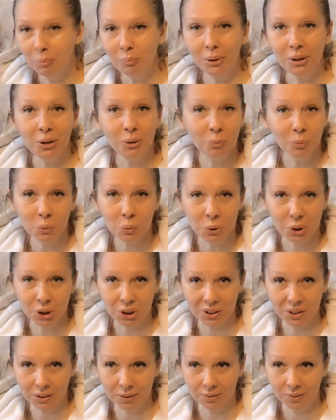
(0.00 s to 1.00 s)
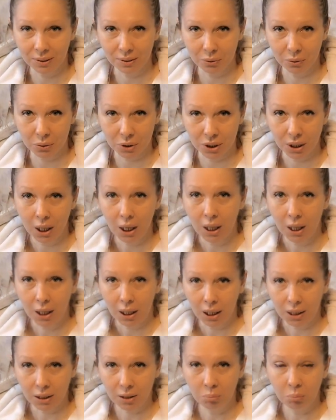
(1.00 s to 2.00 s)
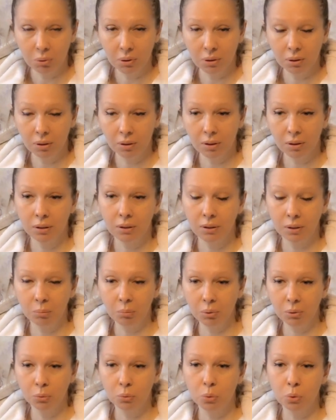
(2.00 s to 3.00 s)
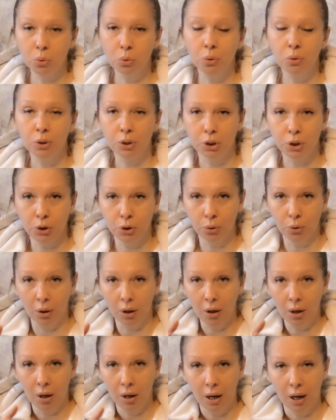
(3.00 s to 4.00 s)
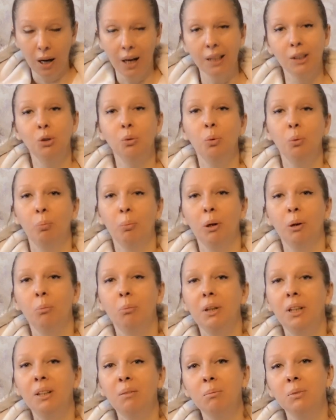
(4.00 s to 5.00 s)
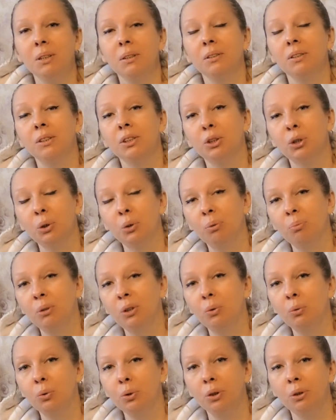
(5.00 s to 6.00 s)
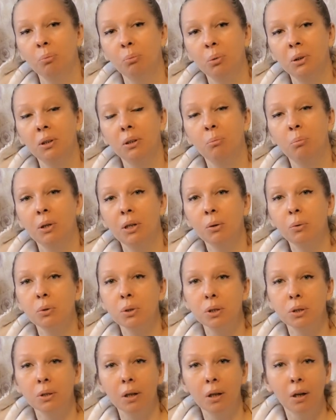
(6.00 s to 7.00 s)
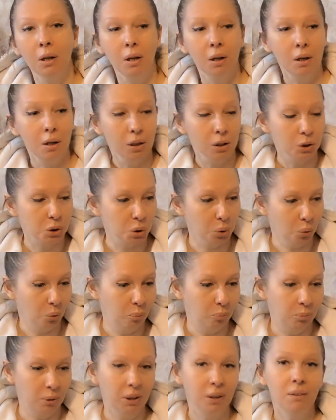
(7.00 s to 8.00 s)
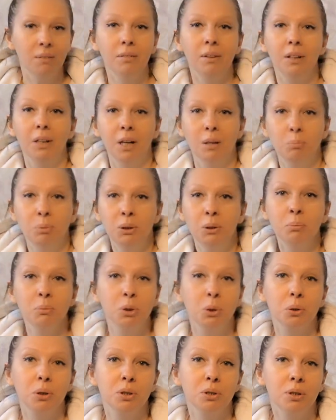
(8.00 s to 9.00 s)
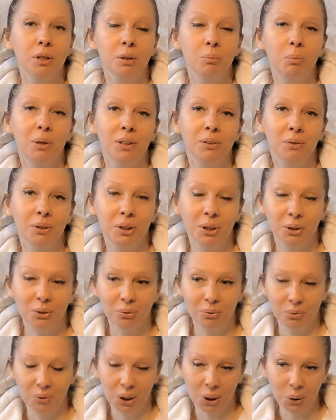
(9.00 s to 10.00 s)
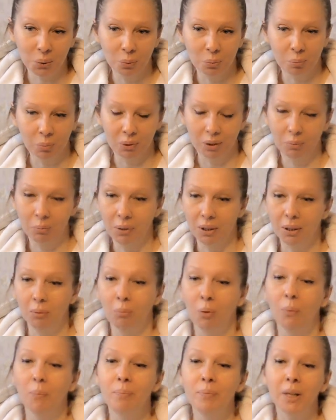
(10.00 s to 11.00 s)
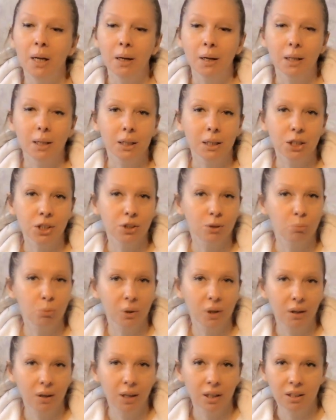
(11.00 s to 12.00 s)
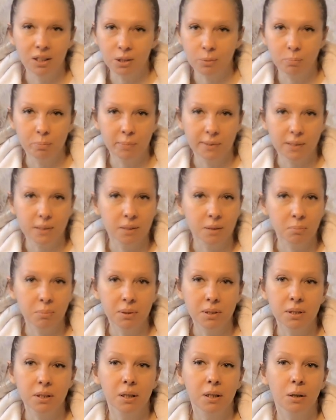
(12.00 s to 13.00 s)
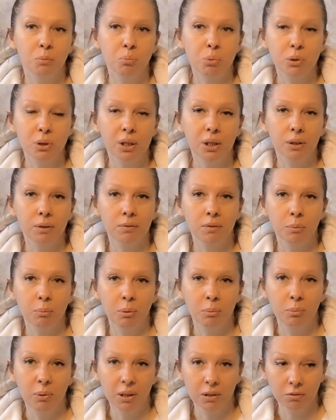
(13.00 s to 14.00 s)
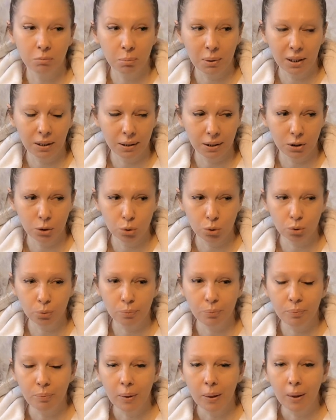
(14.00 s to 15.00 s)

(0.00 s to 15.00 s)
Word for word: преимущество. То есть это был, это был кусок еще одной проблемы, что мне нужно было бороться с той первой, а потом еще разгребать вот эту вторую проблему. Конечно, мой организм посыпался, я после этого попала в больницу.